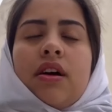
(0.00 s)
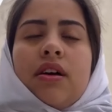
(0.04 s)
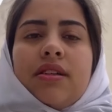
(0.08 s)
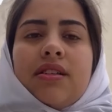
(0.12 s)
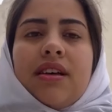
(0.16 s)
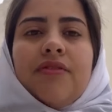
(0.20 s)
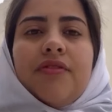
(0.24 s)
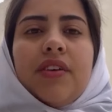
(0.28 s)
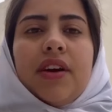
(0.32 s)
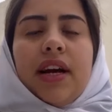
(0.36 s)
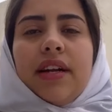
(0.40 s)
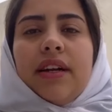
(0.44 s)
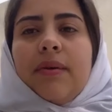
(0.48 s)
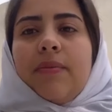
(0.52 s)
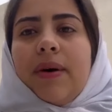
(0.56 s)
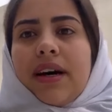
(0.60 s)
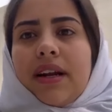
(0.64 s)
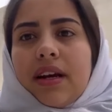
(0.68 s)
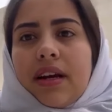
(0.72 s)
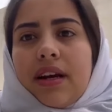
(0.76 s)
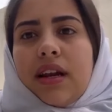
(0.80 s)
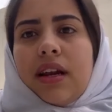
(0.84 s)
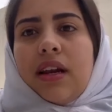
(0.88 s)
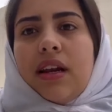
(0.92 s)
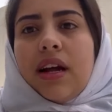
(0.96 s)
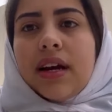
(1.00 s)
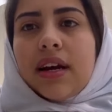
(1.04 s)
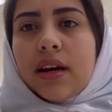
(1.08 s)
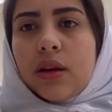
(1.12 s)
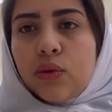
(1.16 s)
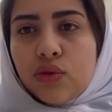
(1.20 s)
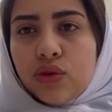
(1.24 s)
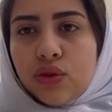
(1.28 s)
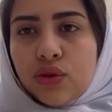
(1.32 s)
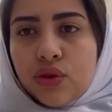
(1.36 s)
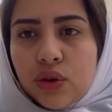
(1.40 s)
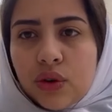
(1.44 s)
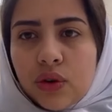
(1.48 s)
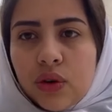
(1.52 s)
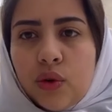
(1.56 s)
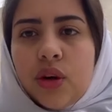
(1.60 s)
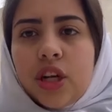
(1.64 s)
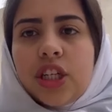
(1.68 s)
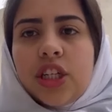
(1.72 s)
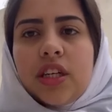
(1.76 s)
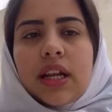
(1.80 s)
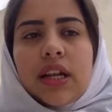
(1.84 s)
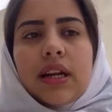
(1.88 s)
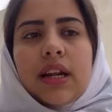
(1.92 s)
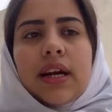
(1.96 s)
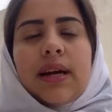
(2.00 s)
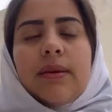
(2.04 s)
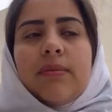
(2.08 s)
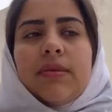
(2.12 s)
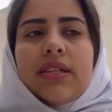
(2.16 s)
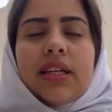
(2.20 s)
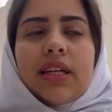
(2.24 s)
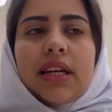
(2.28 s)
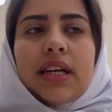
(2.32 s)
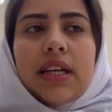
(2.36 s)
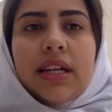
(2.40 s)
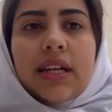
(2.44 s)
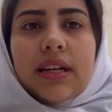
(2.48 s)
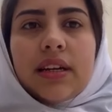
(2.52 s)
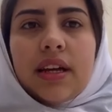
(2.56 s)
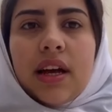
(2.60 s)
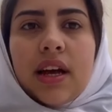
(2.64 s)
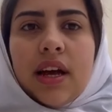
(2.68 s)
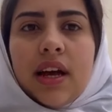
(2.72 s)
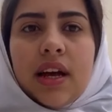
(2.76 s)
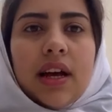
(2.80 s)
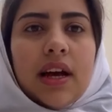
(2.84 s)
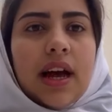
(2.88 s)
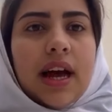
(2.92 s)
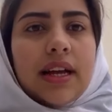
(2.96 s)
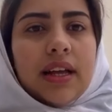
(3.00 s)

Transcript: صافي حنا بحال يلاه كنوجدو كلشي يلاه كما تم كيدير آه،